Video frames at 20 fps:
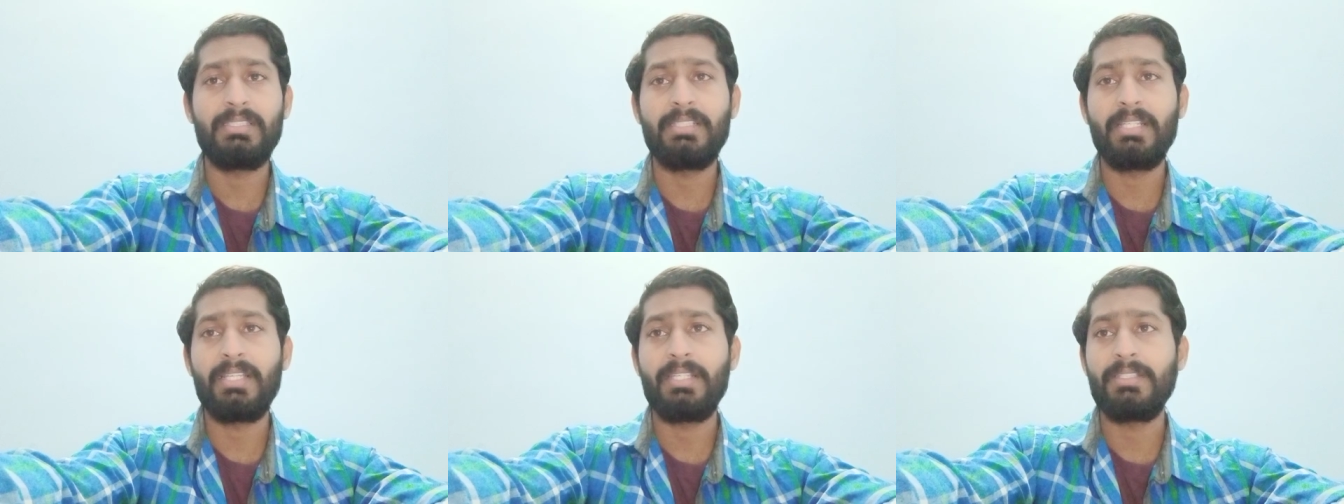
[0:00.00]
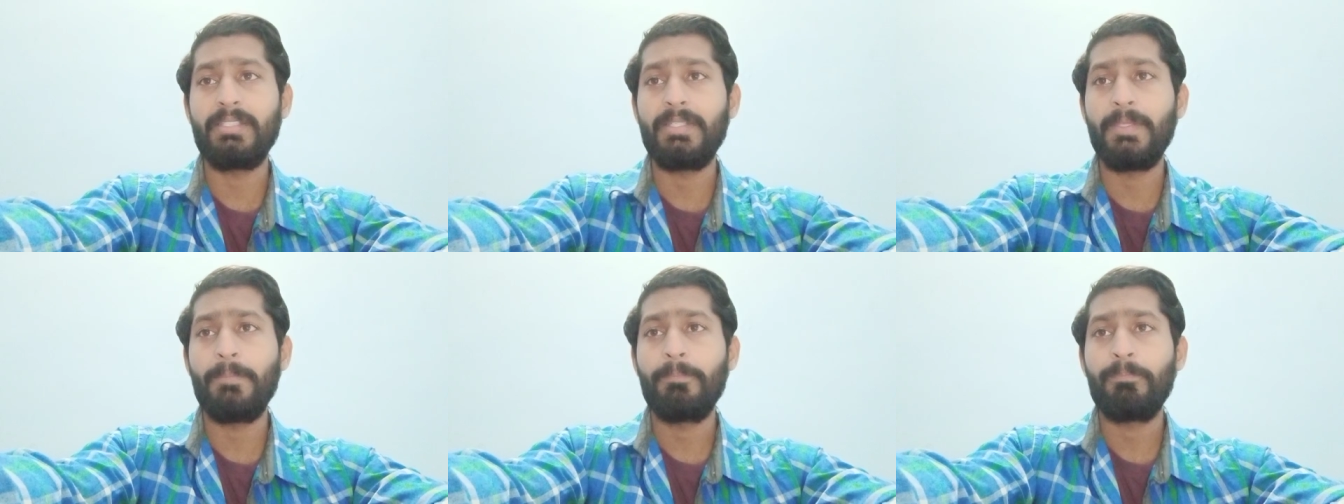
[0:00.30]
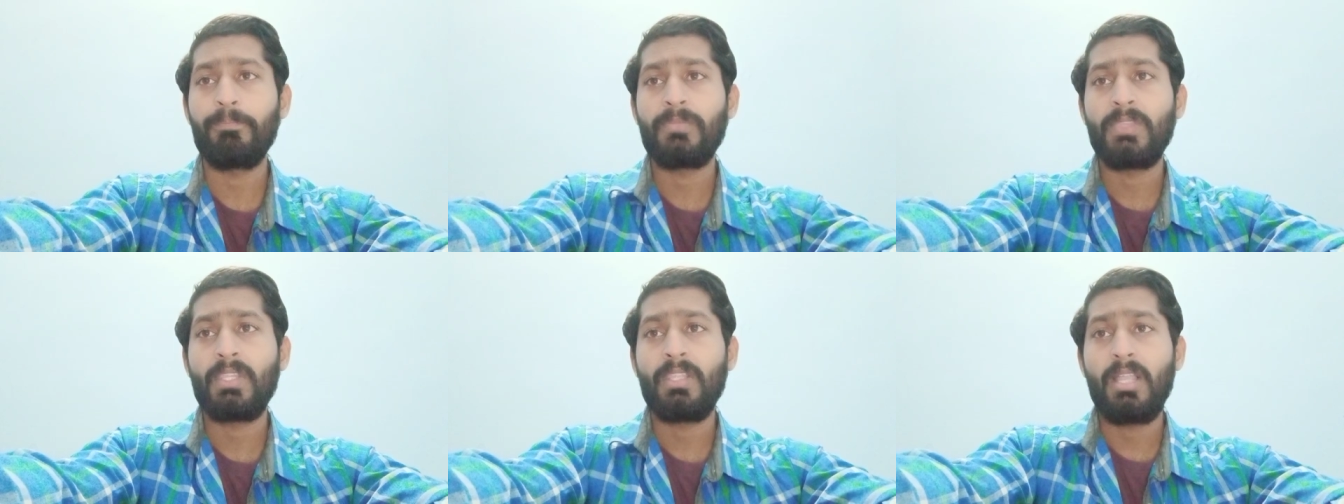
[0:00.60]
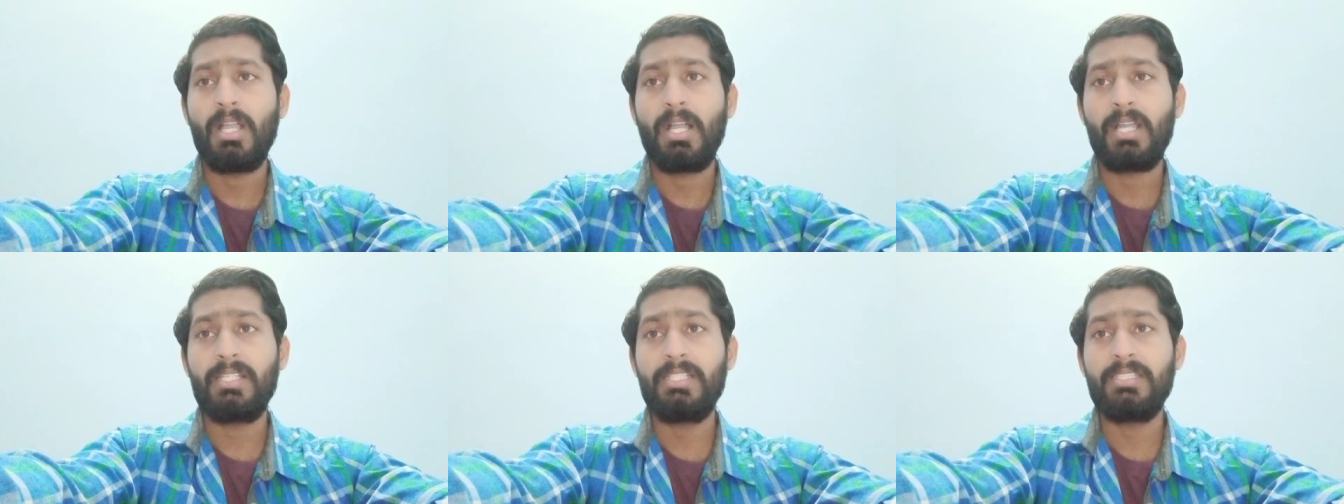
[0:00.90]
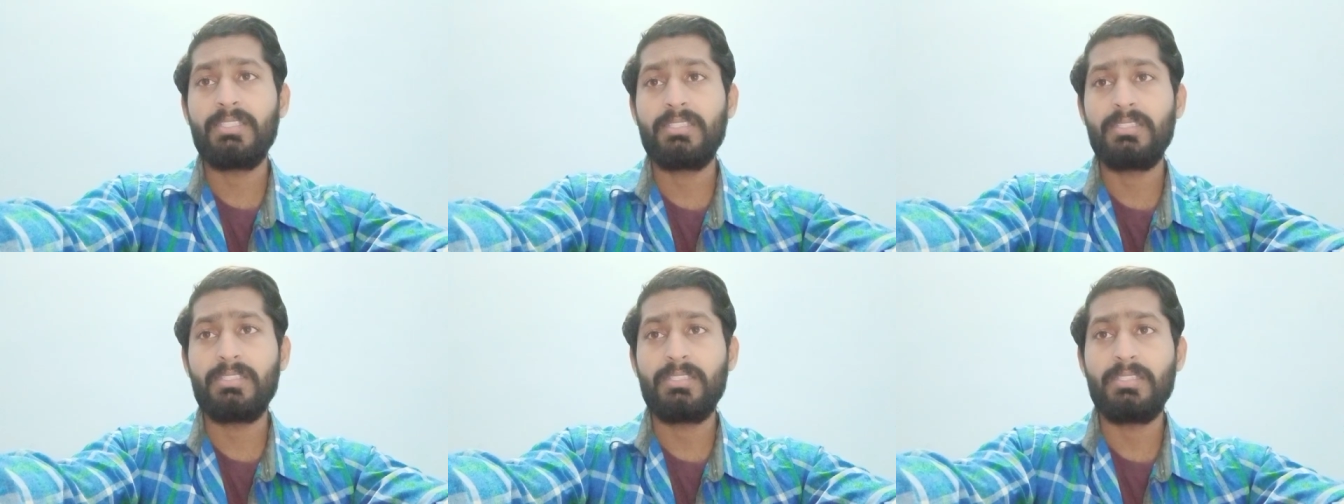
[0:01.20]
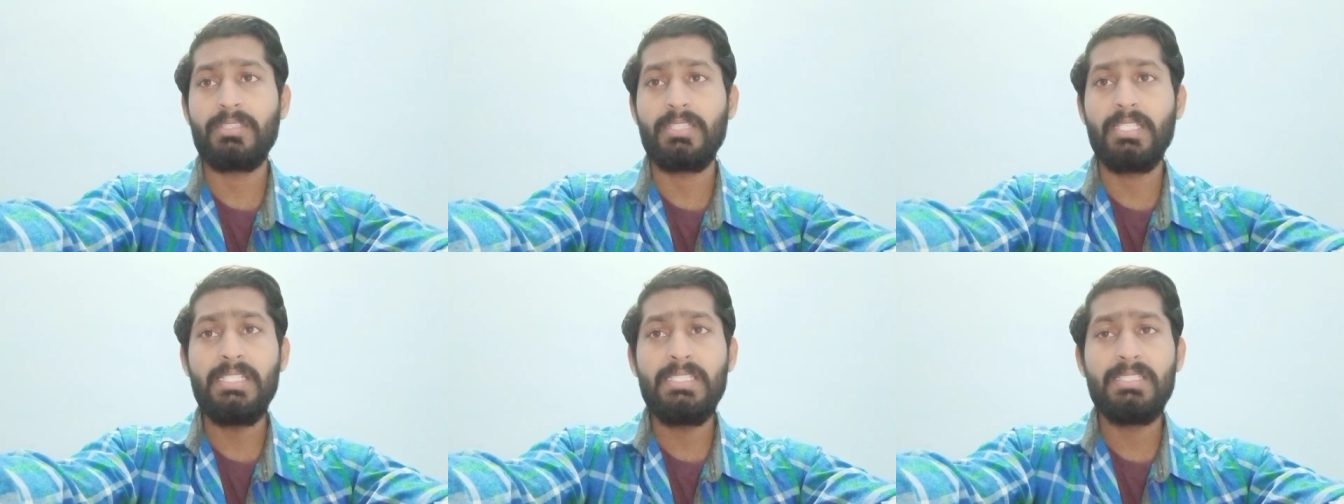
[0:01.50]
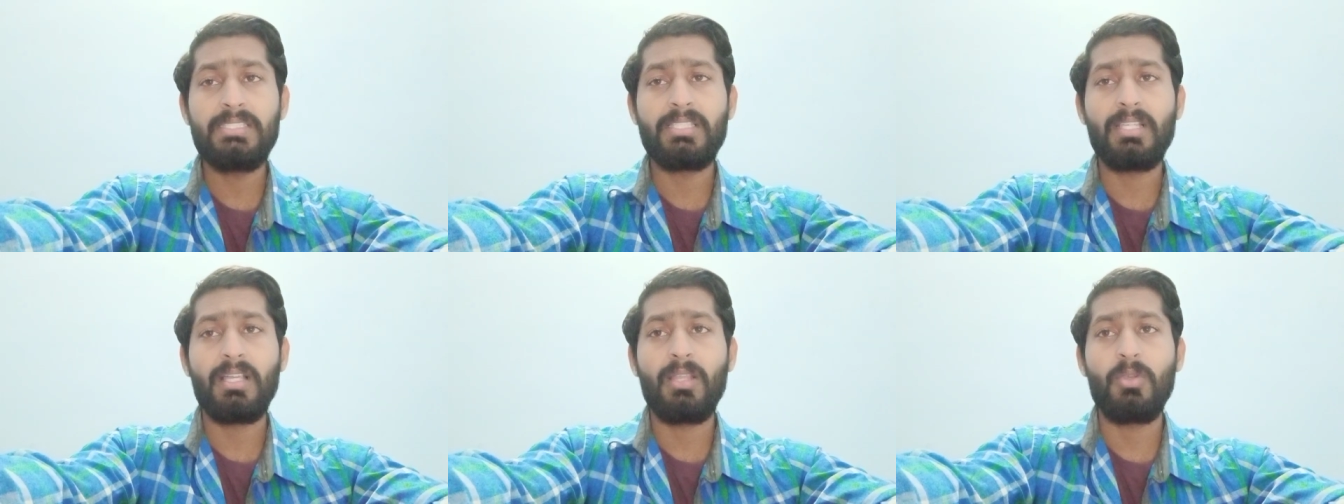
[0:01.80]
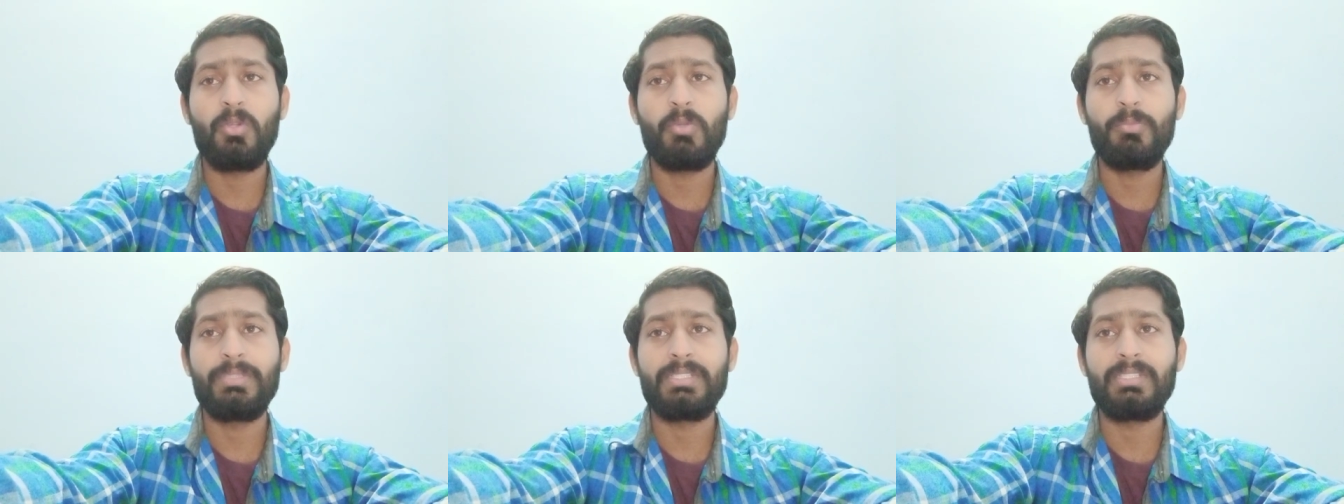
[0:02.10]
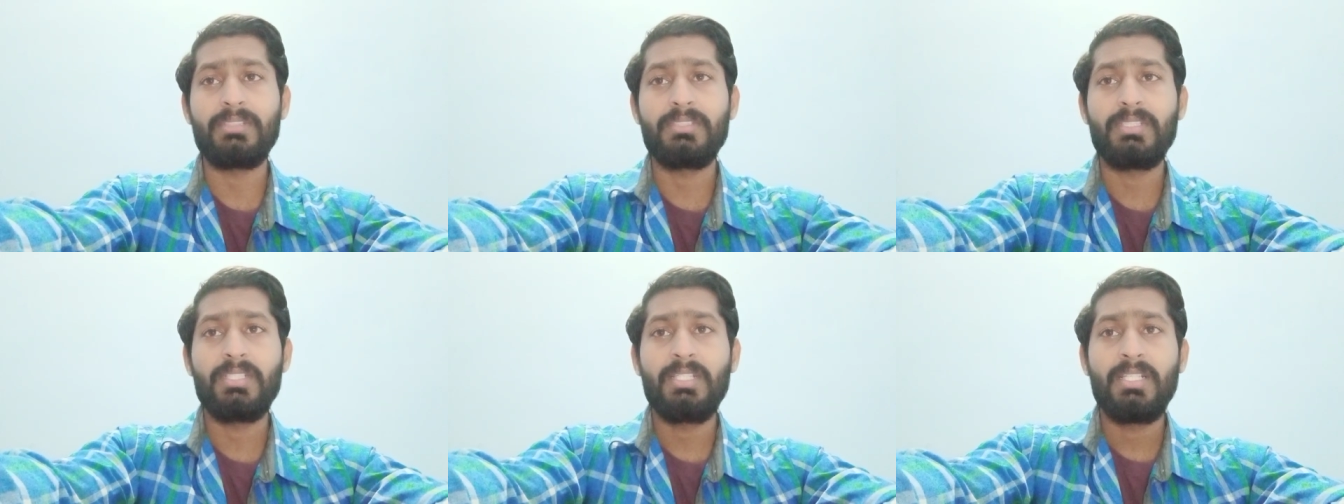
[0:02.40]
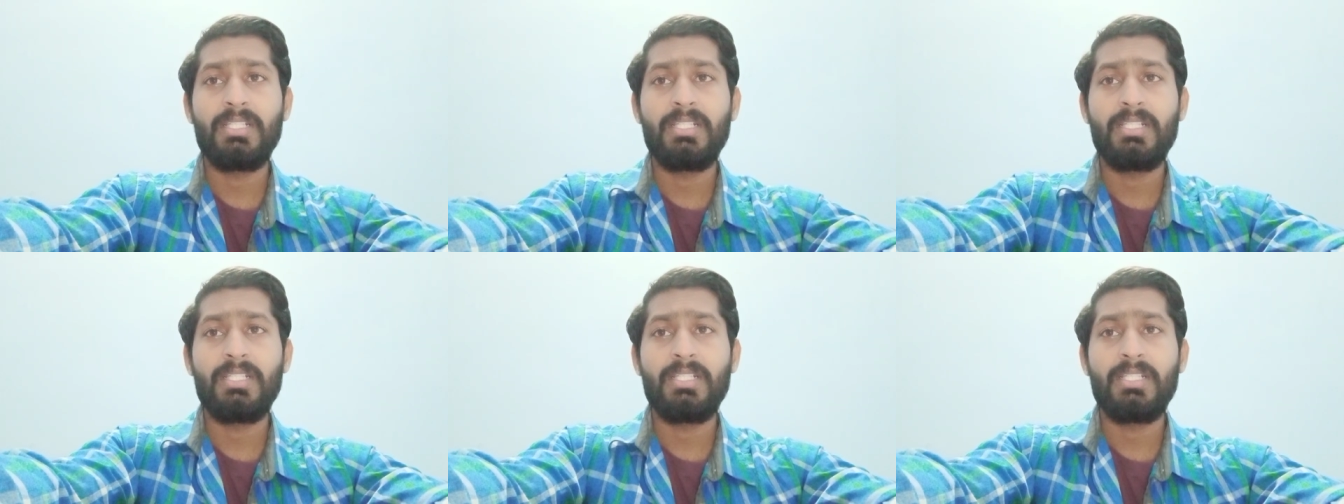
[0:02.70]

जाएगी अगले तीन सालों में